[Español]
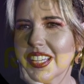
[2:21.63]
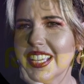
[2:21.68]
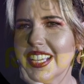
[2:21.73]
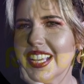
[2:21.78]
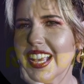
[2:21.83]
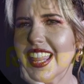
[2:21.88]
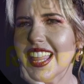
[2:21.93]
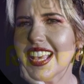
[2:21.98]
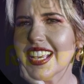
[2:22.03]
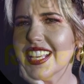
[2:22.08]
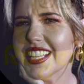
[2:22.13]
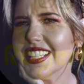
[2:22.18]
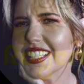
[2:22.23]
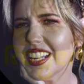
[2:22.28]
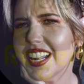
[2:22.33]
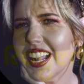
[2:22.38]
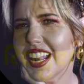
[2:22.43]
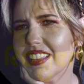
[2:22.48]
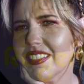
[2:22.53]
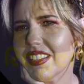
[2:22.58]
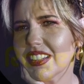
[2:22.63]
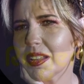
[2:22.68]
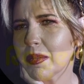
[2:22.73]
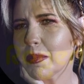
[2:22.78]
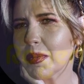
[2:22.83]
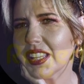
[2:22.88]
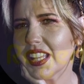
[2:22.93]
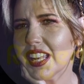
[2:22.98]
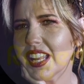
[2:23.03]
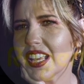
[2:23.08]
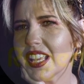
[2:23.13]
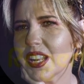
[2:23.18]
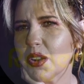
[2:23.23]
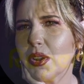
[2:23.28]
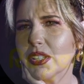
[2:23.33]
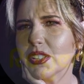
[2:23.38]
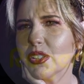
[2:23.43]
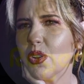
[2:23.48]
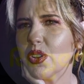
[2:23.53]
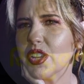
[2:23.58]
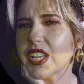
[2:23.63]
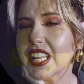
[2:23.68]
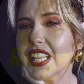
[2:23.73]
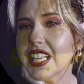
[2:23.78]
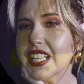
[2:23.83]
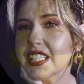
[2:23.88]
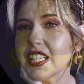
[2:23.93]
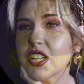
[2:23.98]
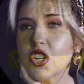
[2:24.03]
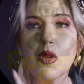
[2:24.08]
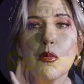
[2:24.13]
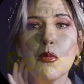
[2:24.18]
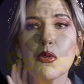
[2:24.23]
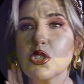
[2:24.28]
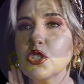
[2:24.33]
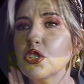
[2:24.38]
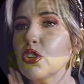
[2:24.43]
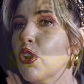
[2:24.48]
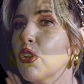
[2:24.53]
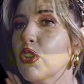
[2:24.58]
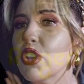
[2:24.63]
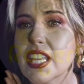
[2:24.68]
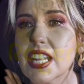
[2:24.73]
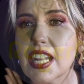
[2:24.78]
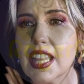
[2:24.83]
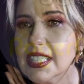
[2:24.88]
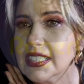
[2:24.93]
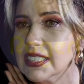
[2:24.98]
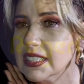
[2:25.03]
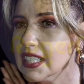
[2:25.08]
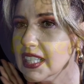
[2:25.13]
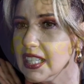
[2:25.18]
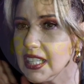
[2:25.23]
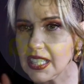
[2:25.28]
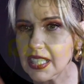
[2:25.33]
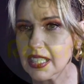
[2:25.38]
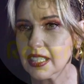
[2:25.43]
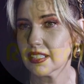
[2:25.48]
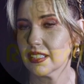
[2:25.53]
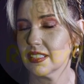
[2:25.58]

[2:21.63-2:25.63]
Y cada quien será libre también de elegir cuándo lo quiere decir, como si no lo quiere decir.